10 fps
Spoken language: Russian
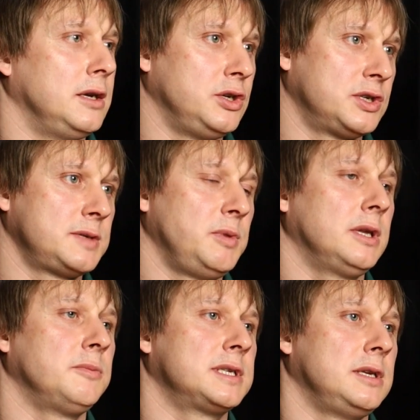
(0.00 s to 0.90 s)

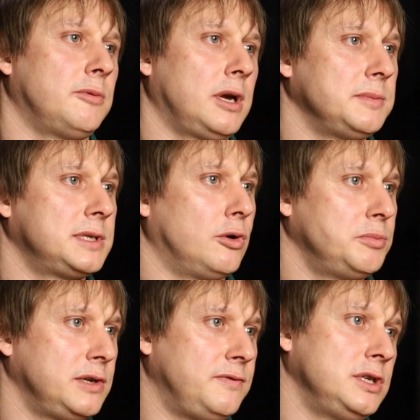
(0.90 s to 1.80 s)
Ежесменно мы занимаемся
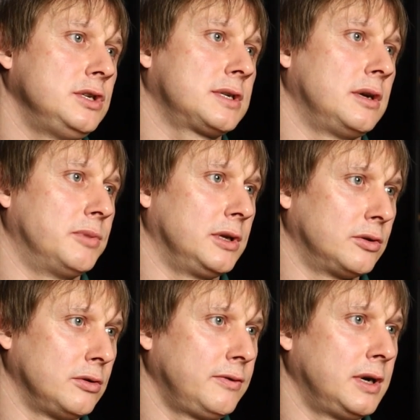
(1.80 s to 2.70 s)
общей физической
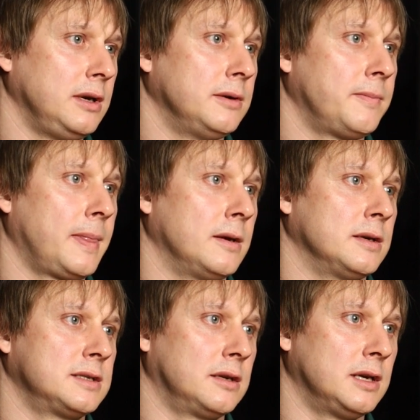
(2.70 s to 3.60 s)
подготовкой
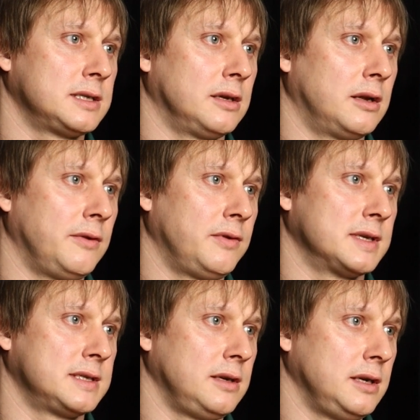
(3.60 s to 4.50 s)
э, согласно
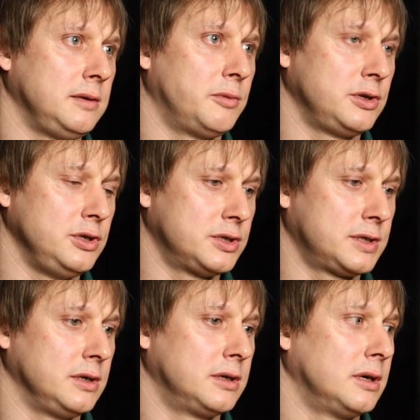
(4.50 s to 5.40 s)
графика занятий
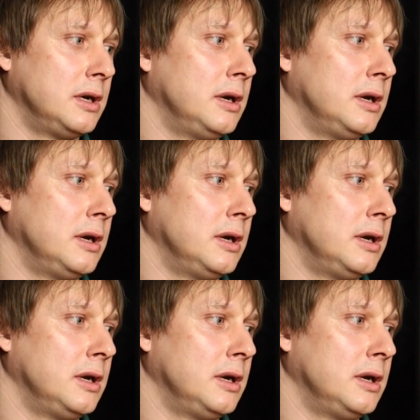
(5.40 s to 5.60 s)
практических